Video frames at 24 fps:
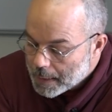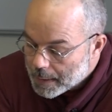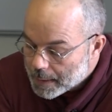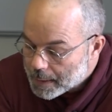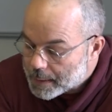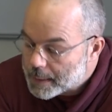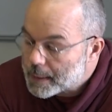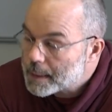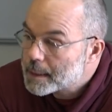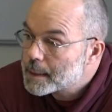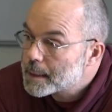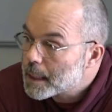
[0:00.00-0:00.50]
Et
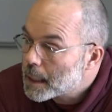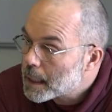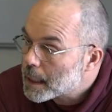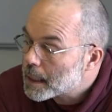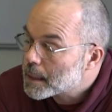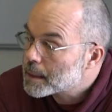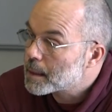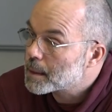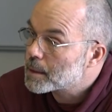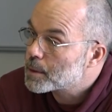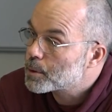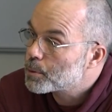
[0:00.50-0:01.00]
cette
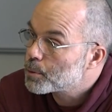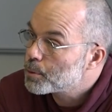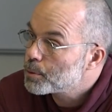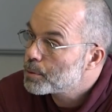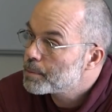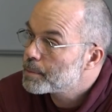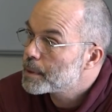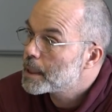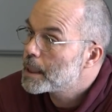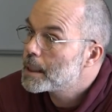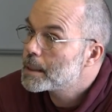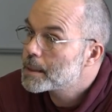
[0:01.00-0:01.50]

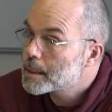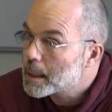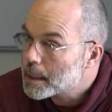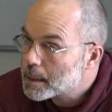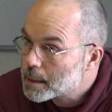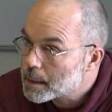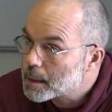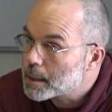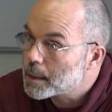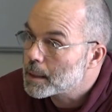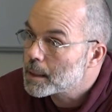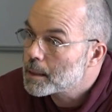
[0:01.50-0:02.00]
salarisation, elle
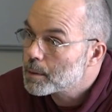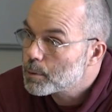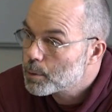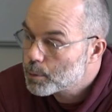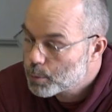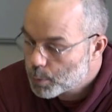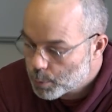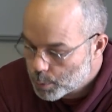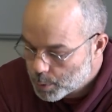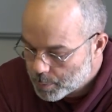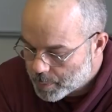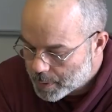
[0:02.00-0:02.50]
s'accélère au
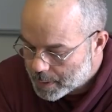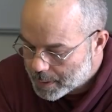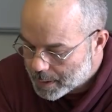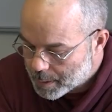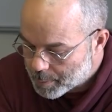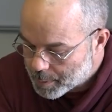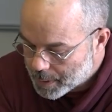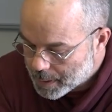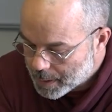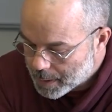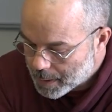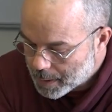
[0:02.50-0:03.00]
cours du
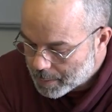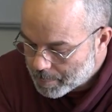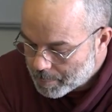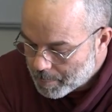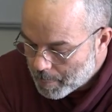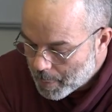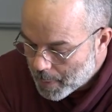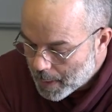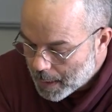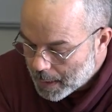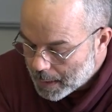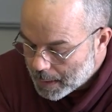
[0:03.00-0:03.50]
XXe siècle
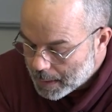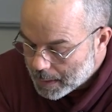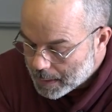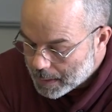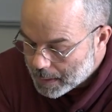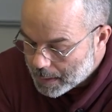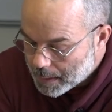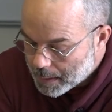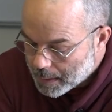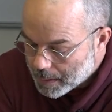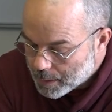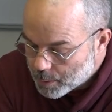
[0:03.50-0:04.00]

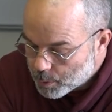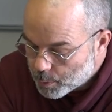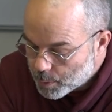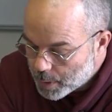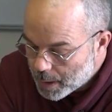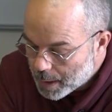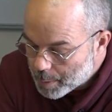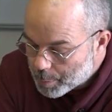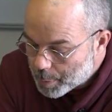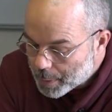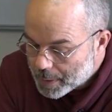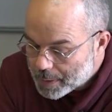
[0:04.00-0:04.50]
et
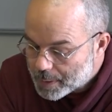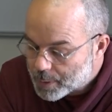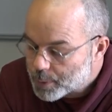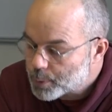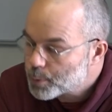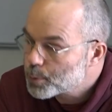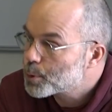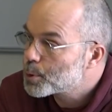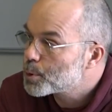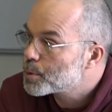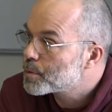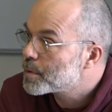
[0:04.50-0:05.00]
donne
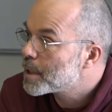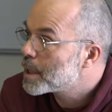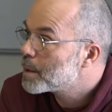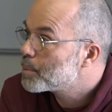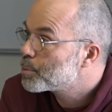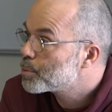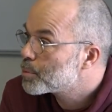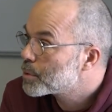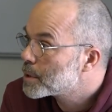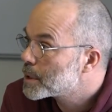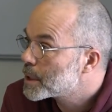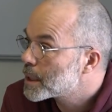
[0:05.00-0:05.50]
l'impression qu'on va
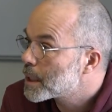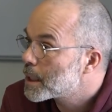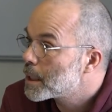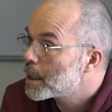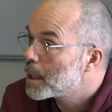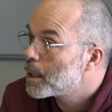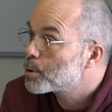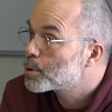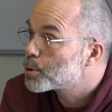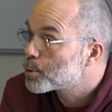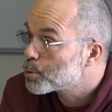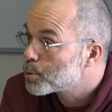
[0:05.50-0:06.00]
aboutir
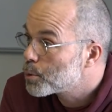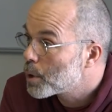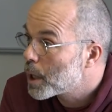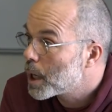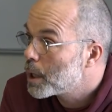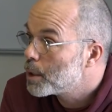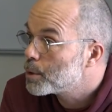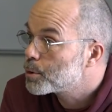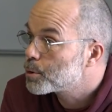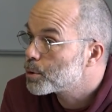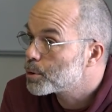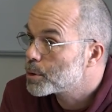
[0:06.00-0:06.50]
un jour
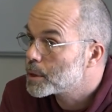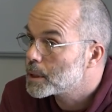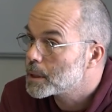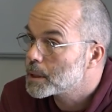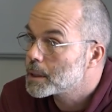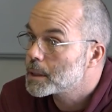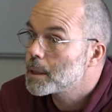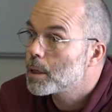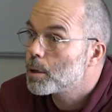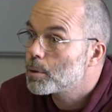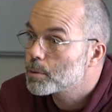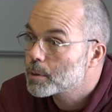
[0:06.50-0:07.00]
à une
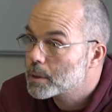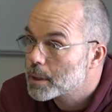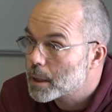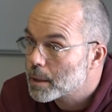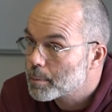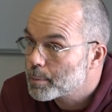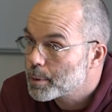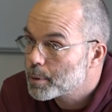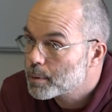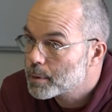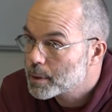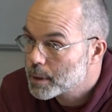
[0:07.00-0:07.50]
société
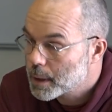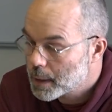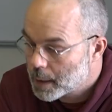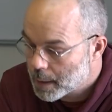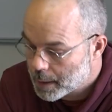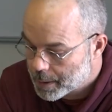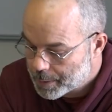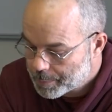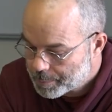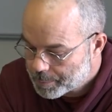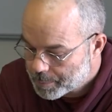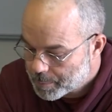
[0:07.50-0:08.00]
entièrement
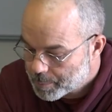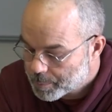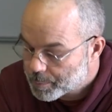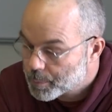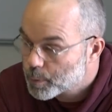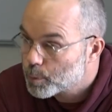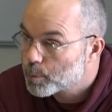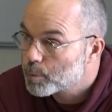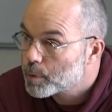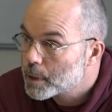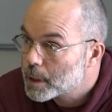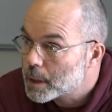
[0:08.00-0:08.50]
salariée.
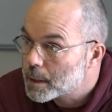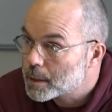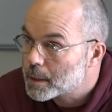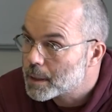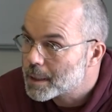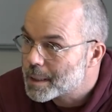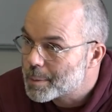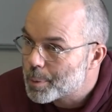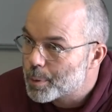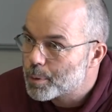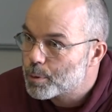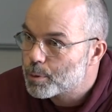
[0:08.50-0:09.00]
Donc vous voyez que les
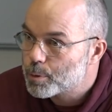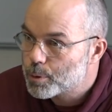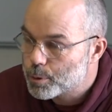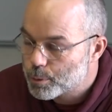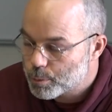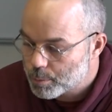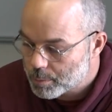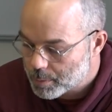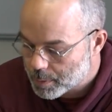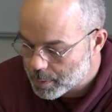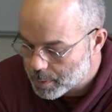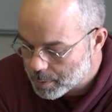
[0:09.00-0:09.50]
indépendants
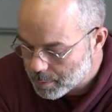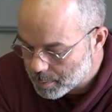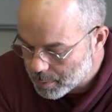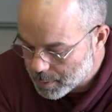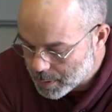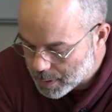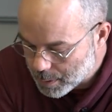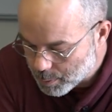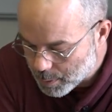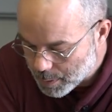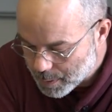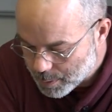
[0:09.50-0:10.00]
sont dans une
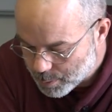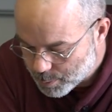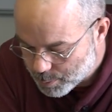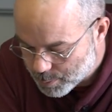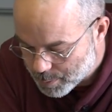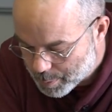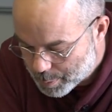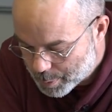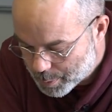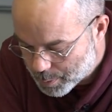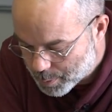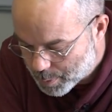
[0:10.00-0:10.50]

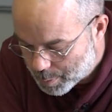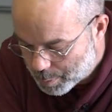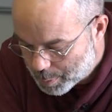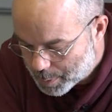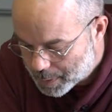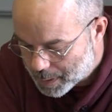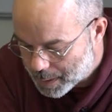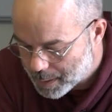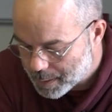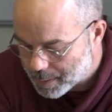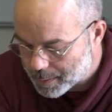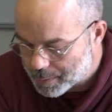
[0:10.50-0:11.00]
situation un peu
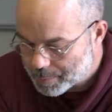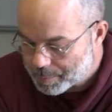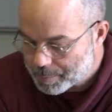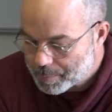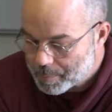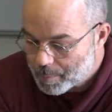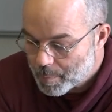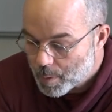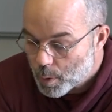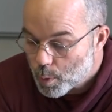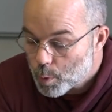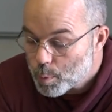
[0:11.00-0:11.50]
compliquée euh,
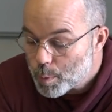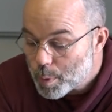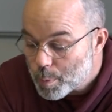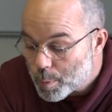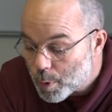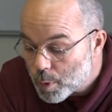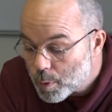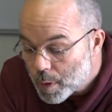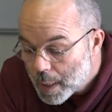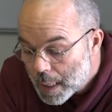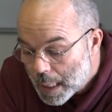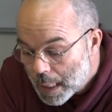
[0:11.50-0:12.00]
au
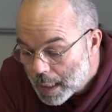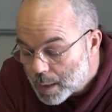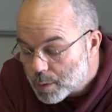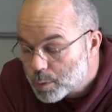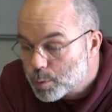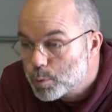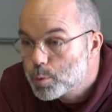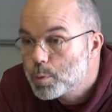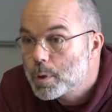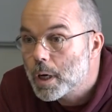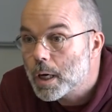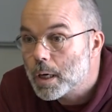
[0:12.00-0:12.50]
moment
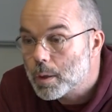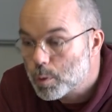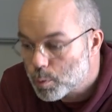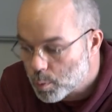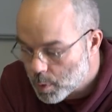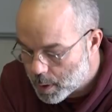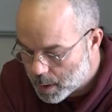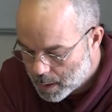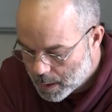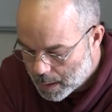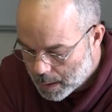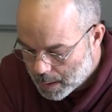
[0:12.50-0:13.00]
où la
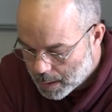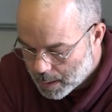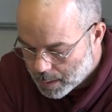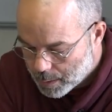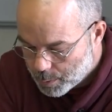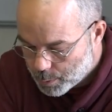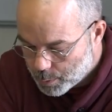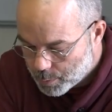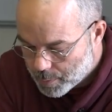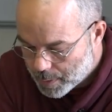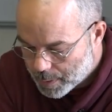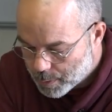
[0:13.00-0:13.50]
loi
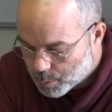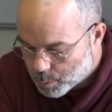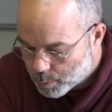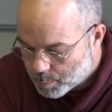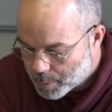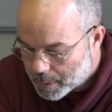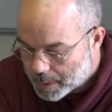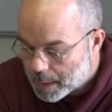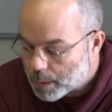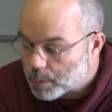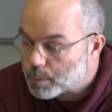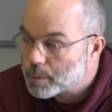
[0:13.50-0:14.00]
du 22
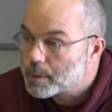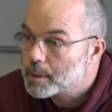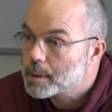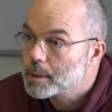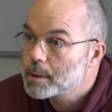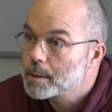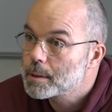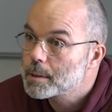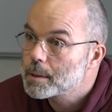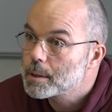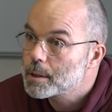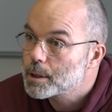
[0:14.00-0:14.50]
mai
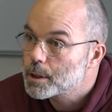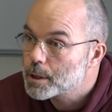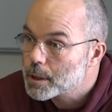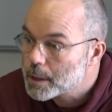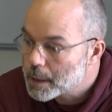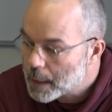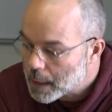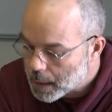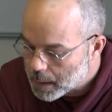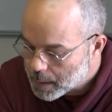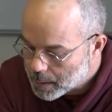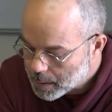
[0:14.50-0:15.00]
46
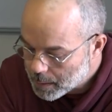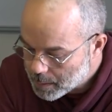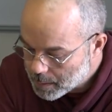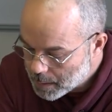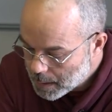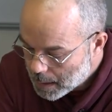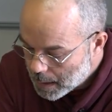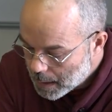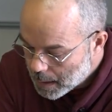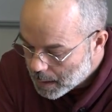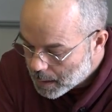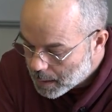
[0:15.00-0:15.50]
généralise
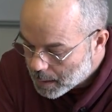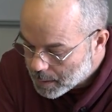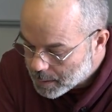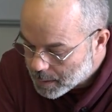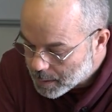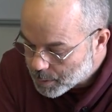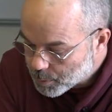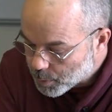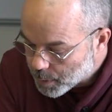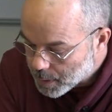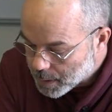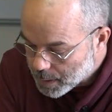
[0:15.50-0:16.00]
la
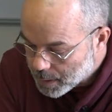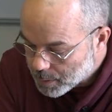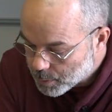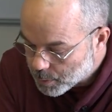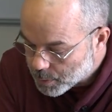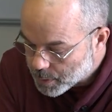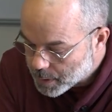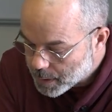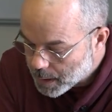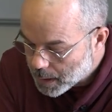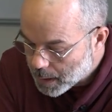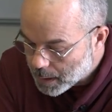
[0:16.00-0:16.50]
sécurité
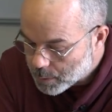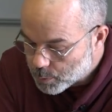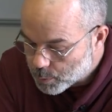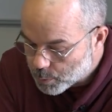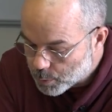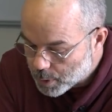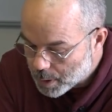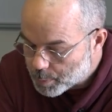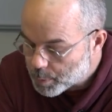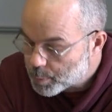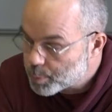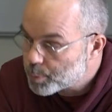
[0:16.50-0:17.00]
sociale à
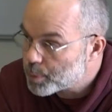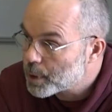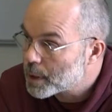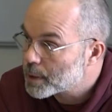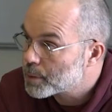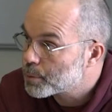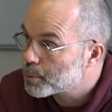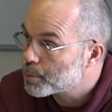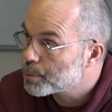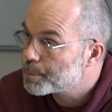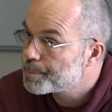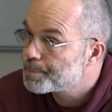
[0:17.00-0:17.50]
toute la
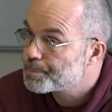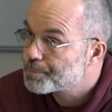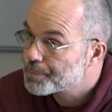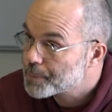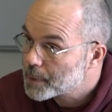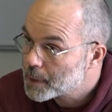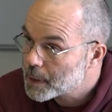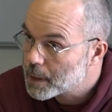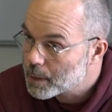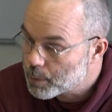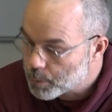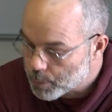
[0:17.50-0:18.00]
population.
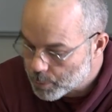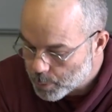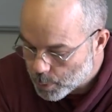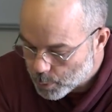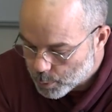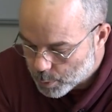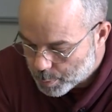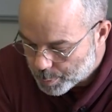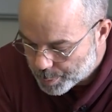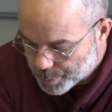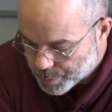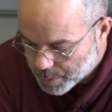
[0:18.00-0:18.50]
Il y a une
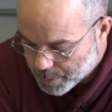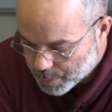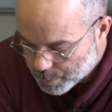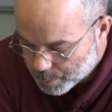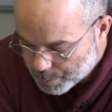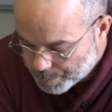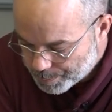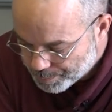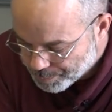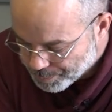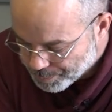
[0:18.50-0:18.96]
forte opposition.